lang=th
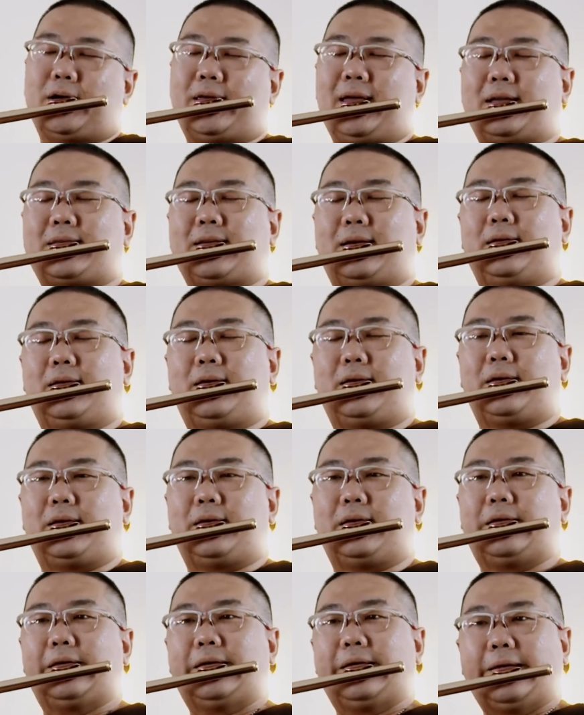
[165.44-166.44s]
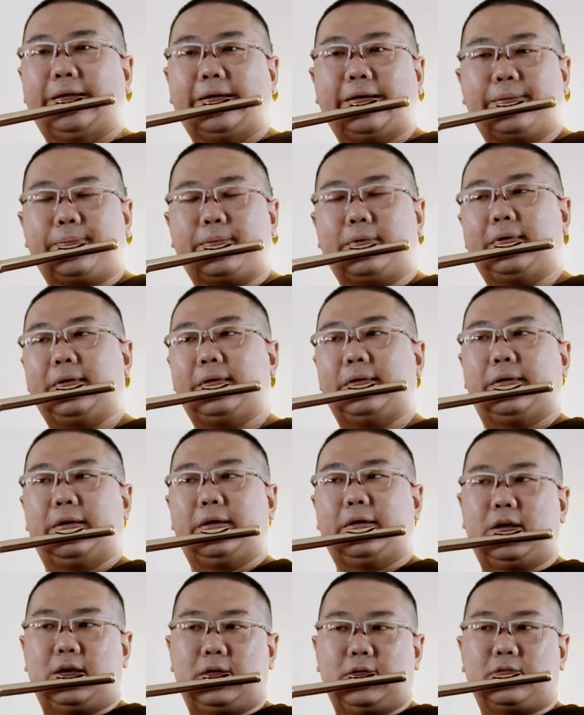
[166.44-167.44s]
ยากจังเลยนะครับ เพราะฉะนั้น
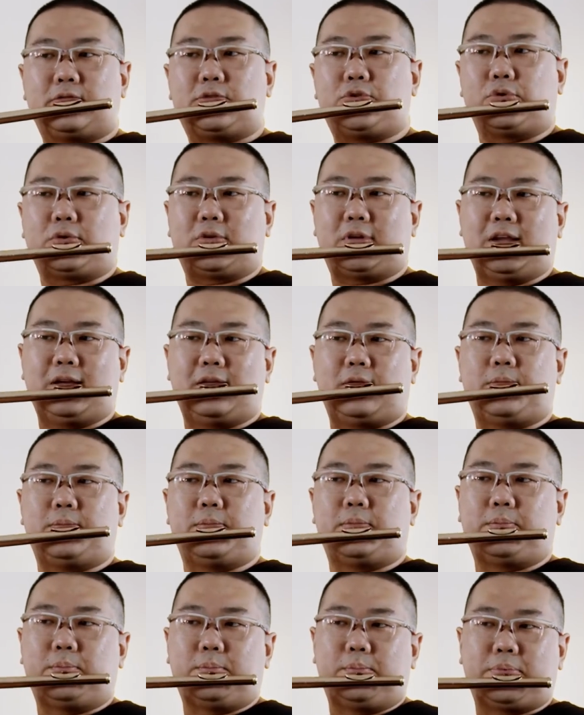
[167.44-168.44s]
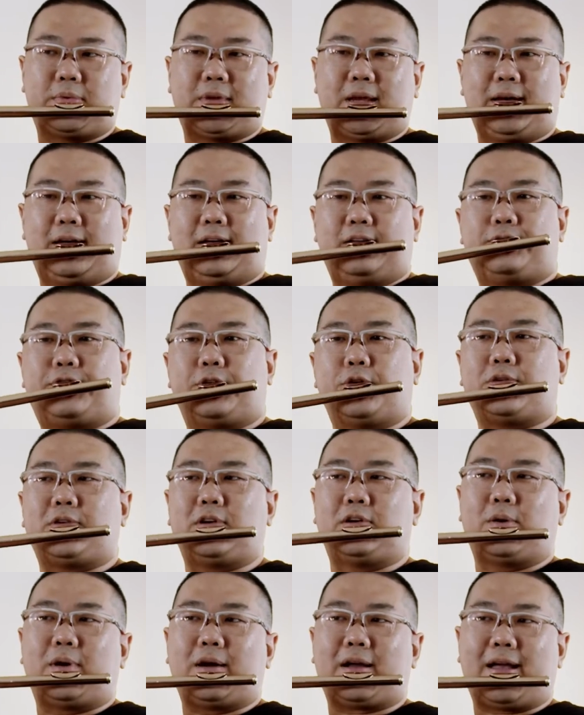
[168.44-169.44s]
จุดที่ลงเทิร์นฟลุต
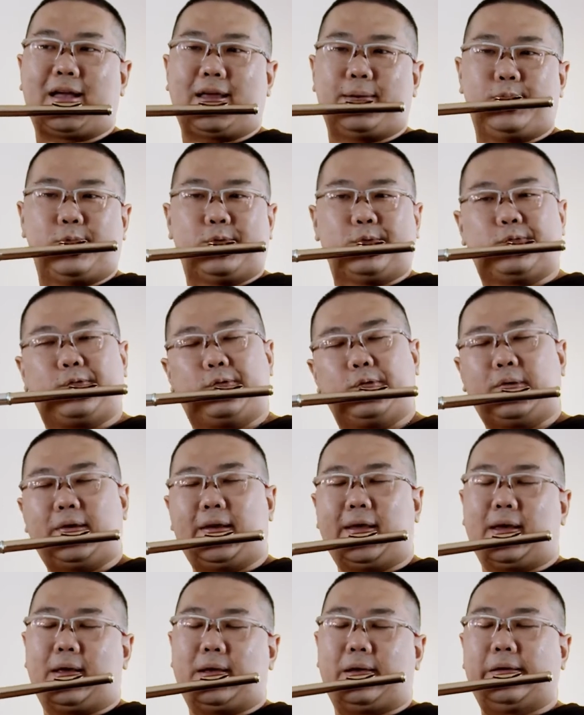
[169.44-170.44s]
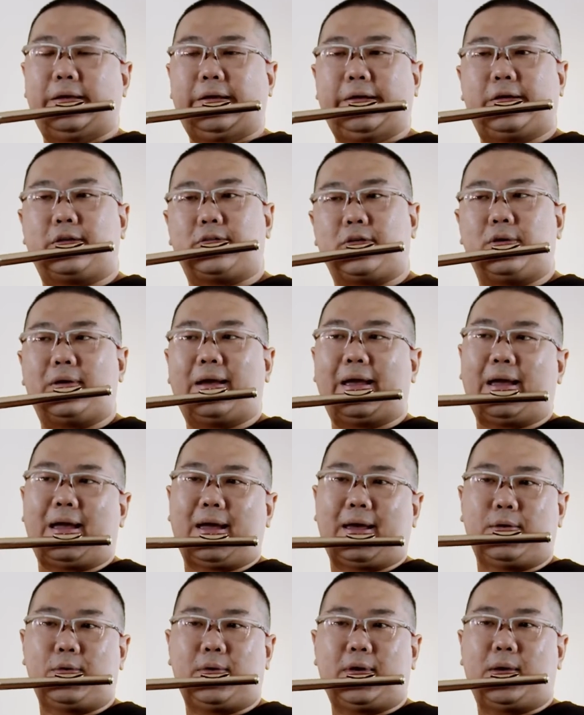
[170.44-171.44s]
หรือว่าการหมุนฟลุตเนี่ยก็ต้องหา
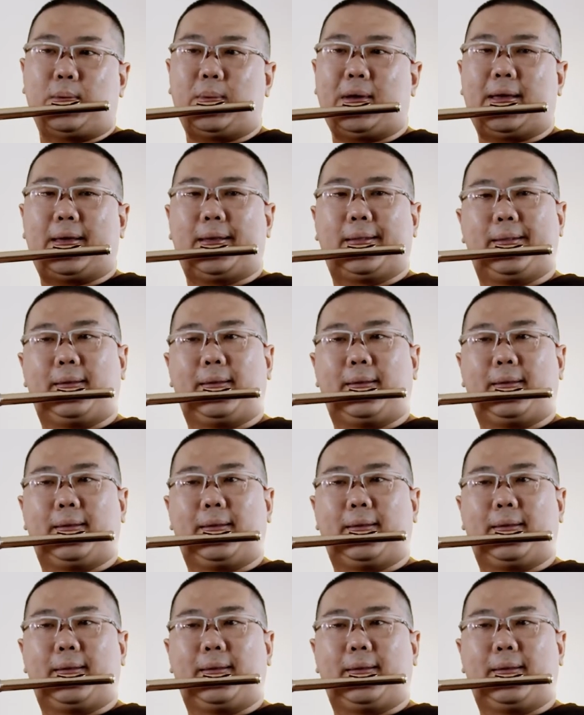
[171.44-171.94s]
ด้วยว่า